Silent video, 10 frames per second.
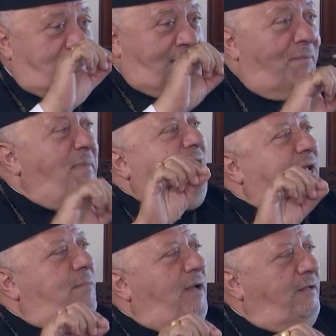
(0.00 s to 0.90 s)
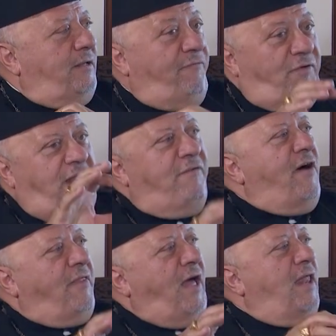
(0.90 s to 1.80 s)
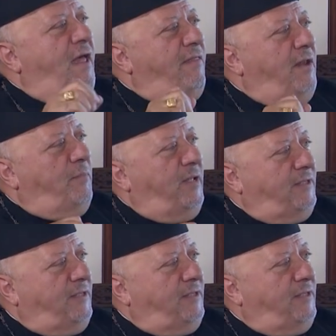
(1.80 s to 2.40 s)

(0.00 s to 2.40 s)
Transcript: المحكمة في الحفاظ على هذا البيت